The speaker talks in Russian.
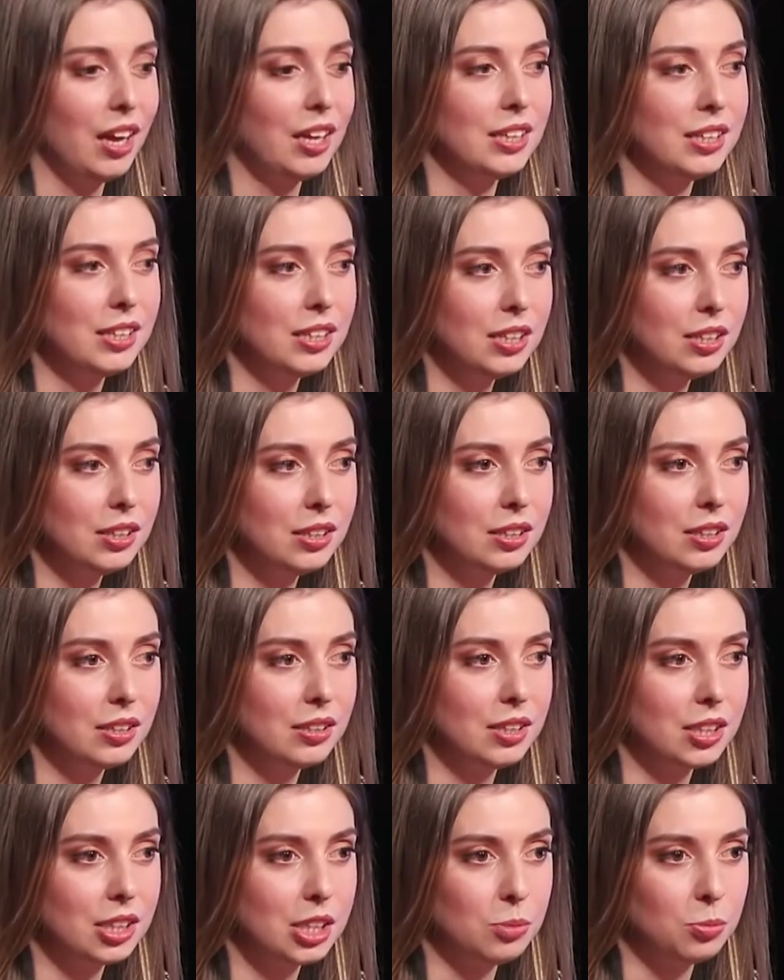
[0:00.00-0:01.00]
и э,
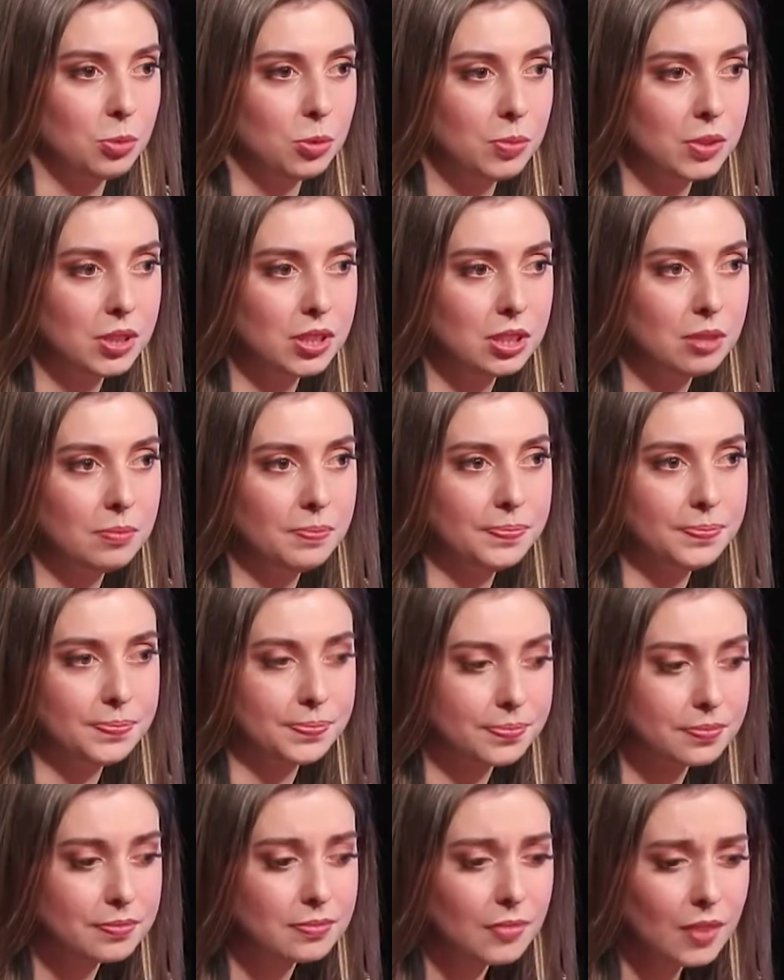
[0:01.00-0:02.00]
таким образом
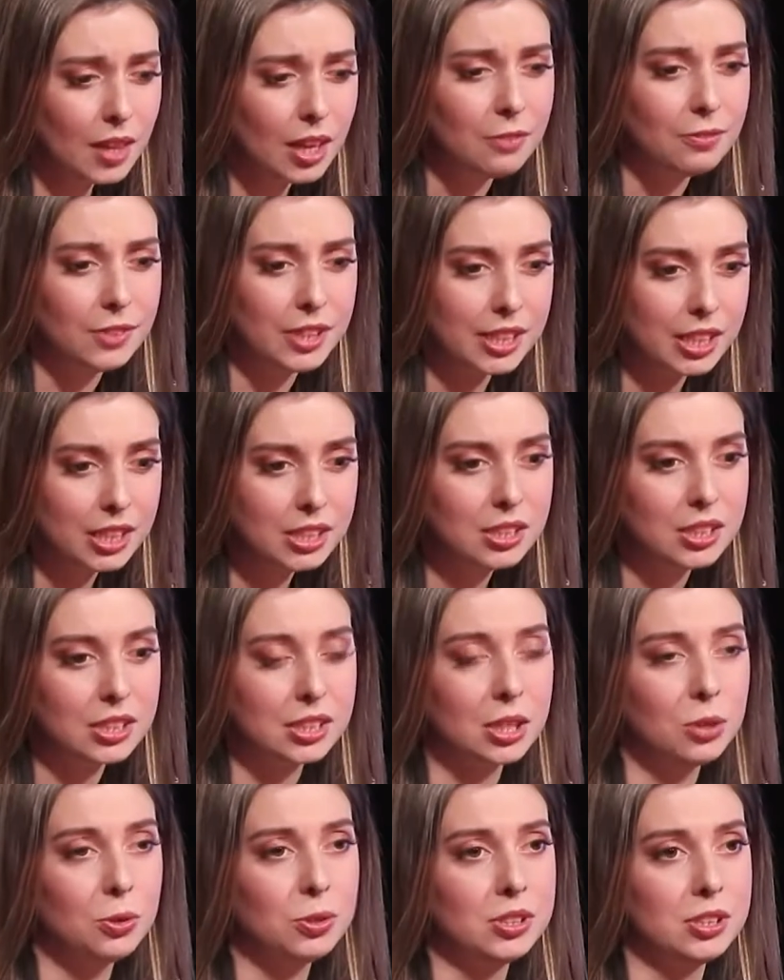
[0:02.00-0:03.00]
в реестр
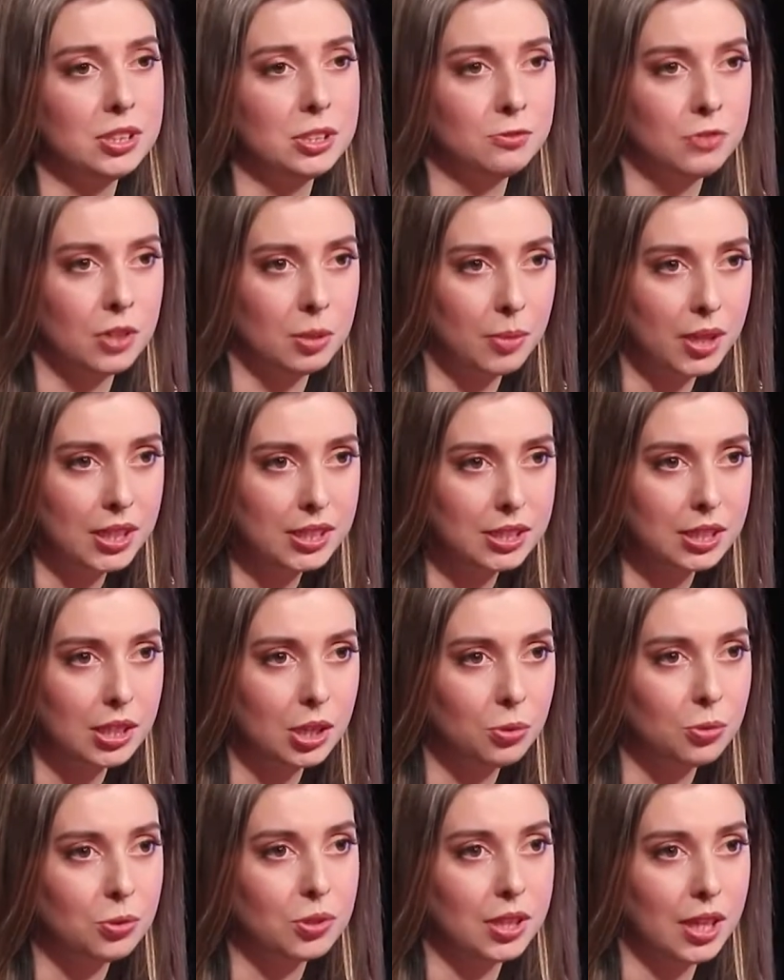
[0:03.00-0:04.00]
заходит информация
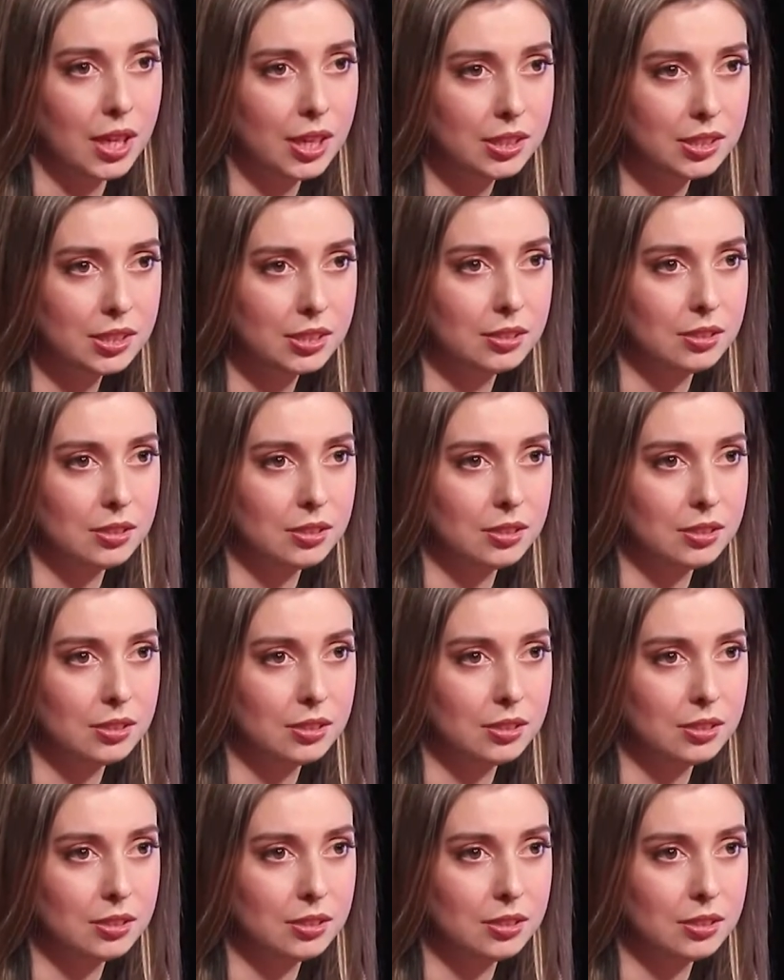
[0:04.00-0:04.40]
о нас,